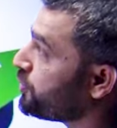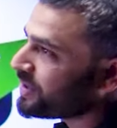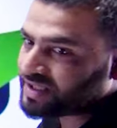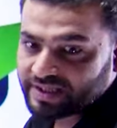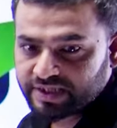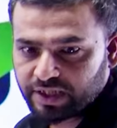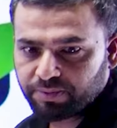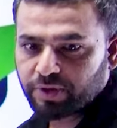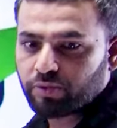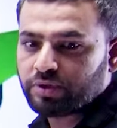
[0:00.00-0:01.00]
परसेंट जी
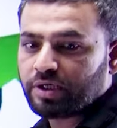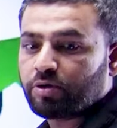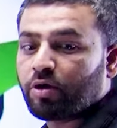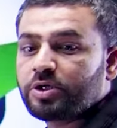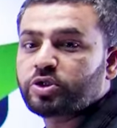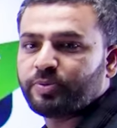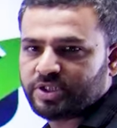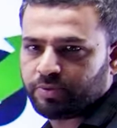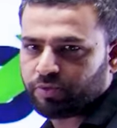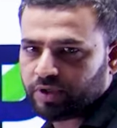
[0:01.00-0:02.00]
ग्रोथ है ग्रॉस
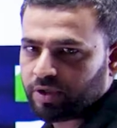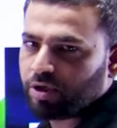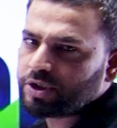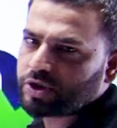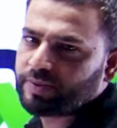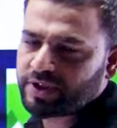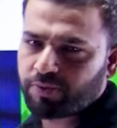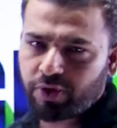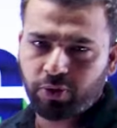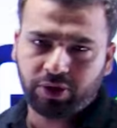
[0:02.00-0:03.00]
डोमेस्टिक प्रोडक्ट ग्रॉस डोमेस्टिक
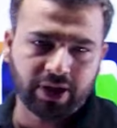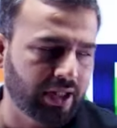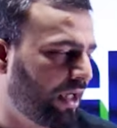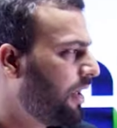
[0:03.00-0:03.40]
प्रोडक्ट होता क्या